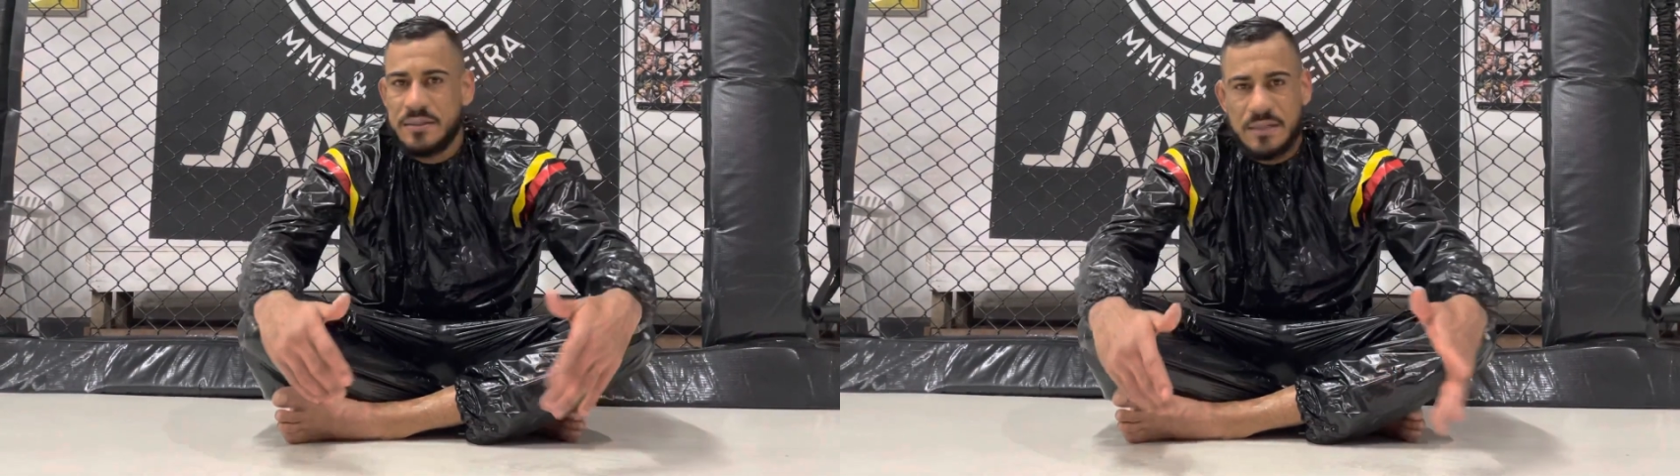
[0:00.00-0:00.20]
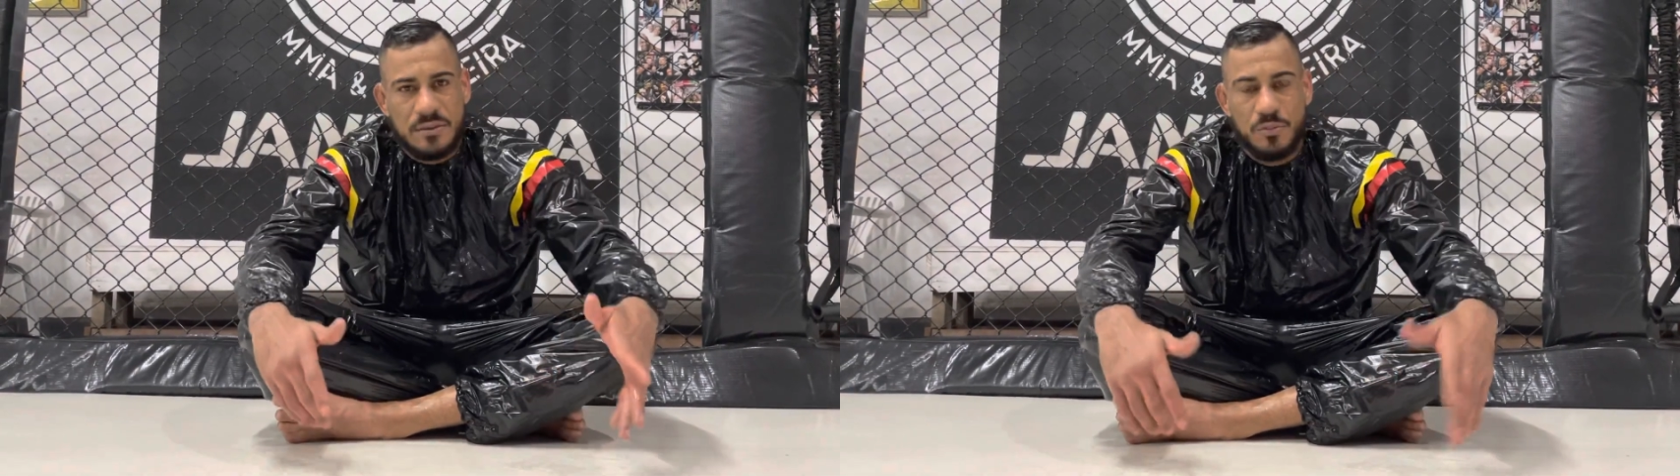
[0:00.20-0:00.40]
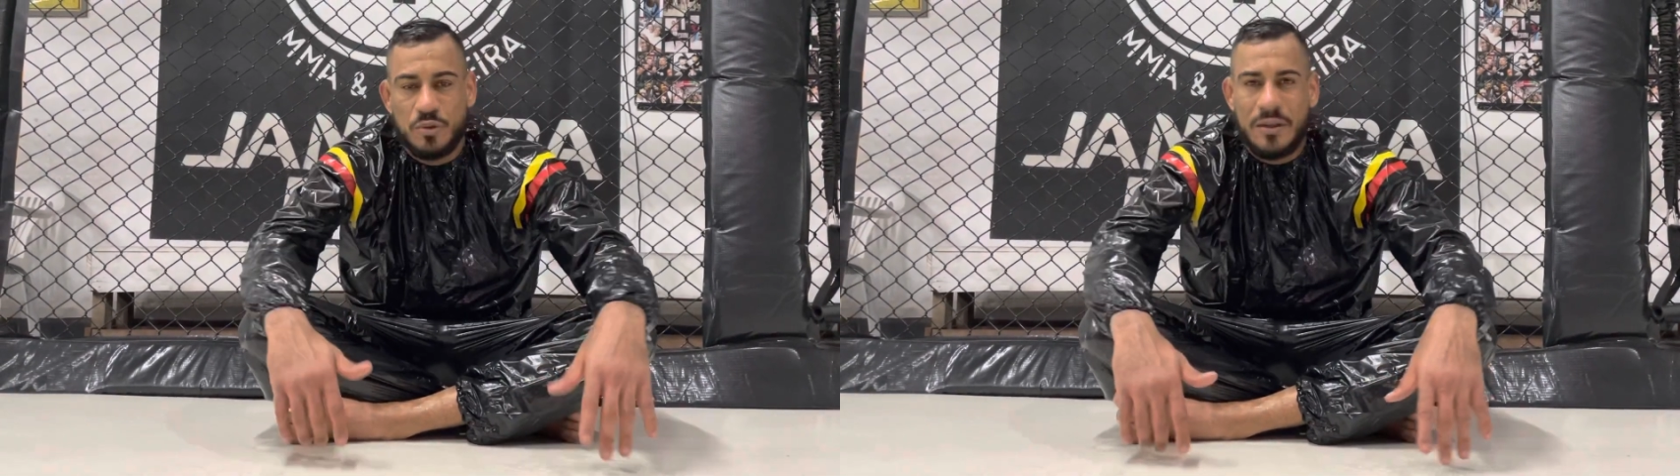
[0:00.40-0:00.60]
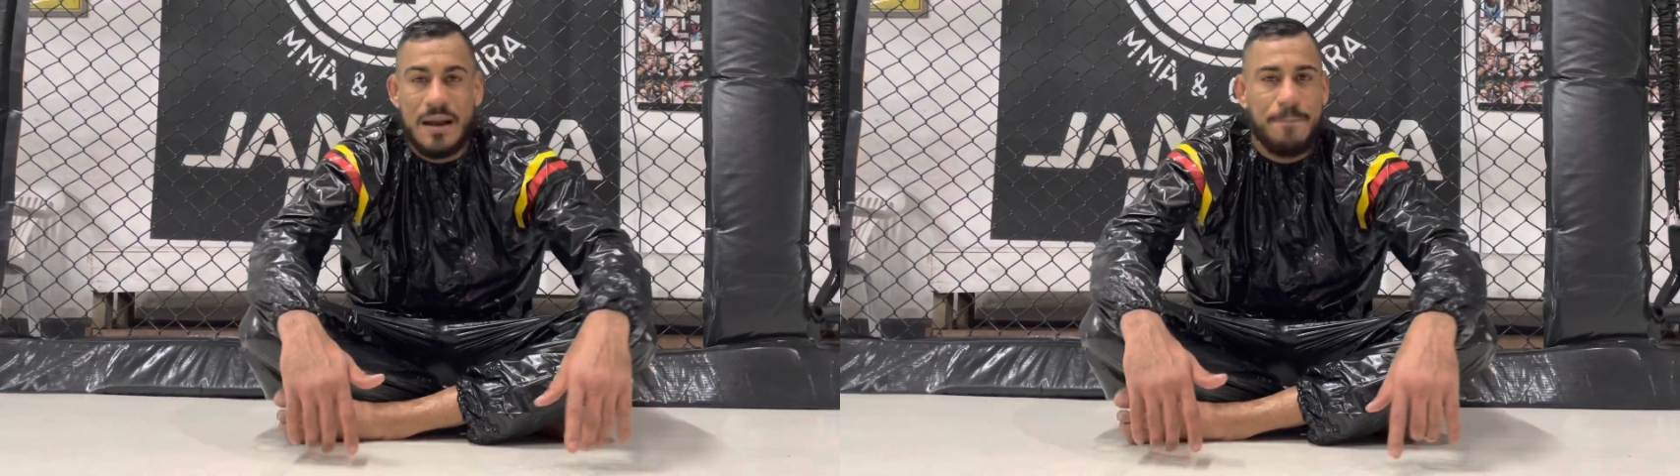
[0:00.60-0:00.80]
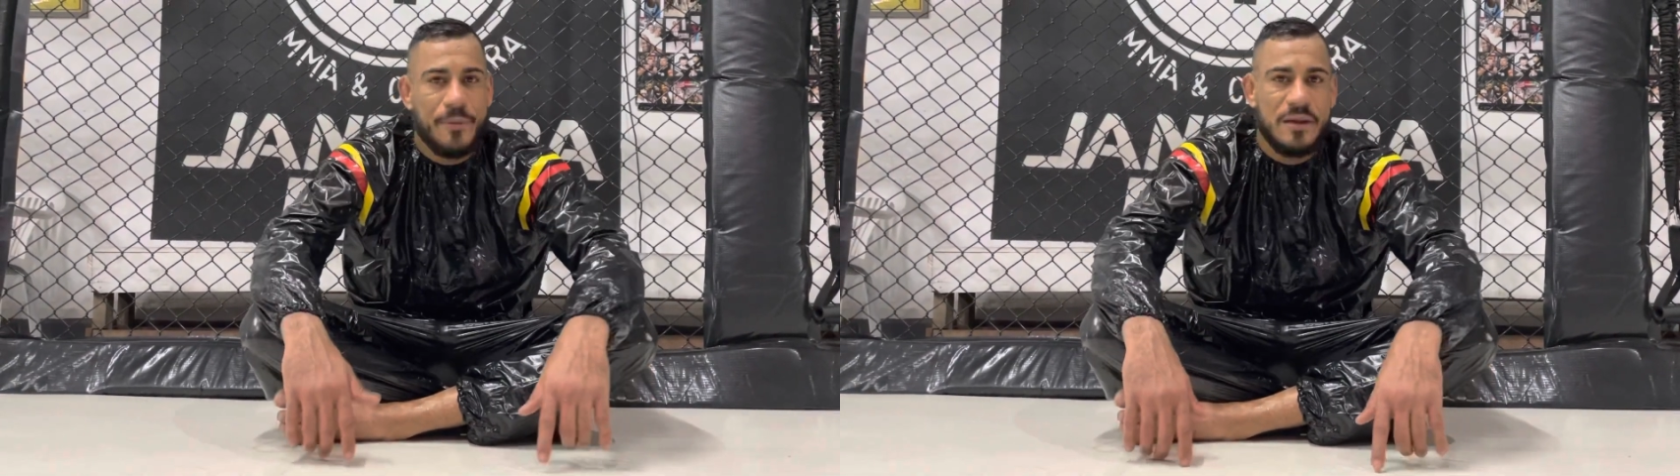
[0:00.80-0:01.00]
dentro do mundo da
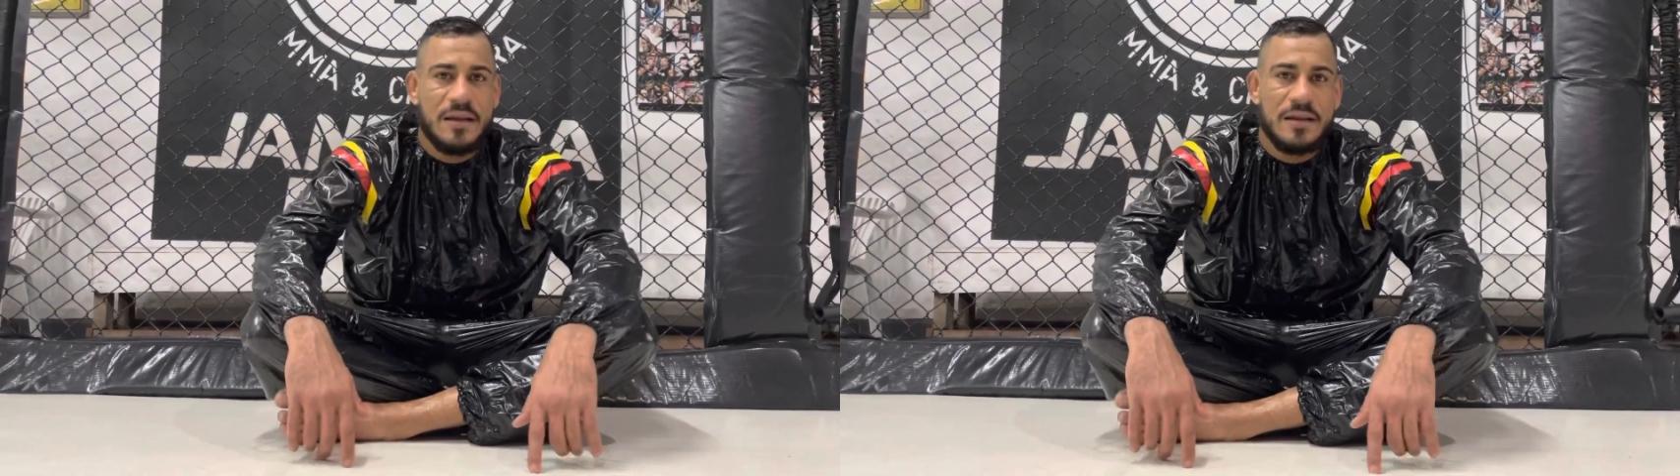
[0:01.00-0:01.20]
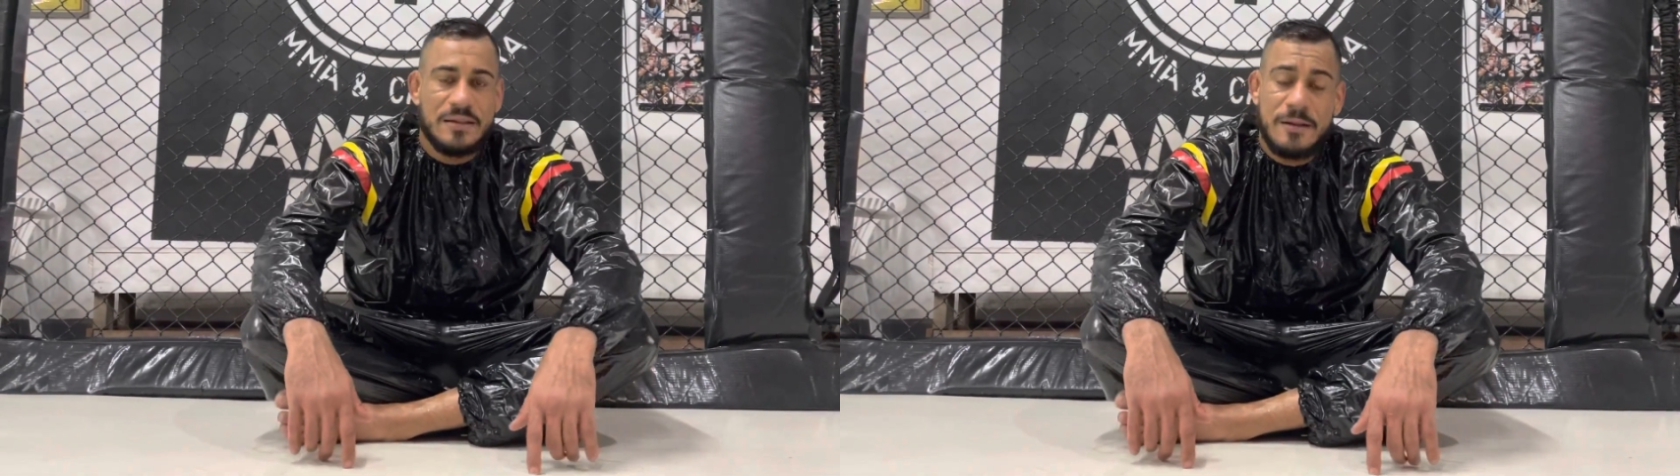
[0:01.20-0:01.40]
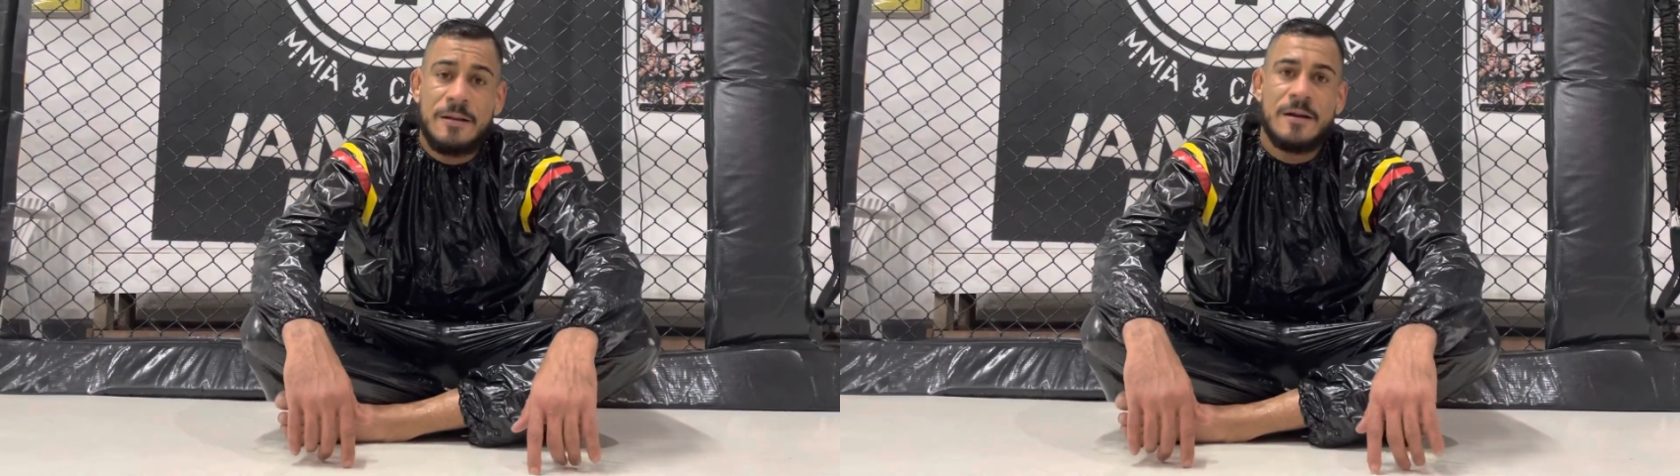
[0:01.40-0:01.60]
capoeira, né?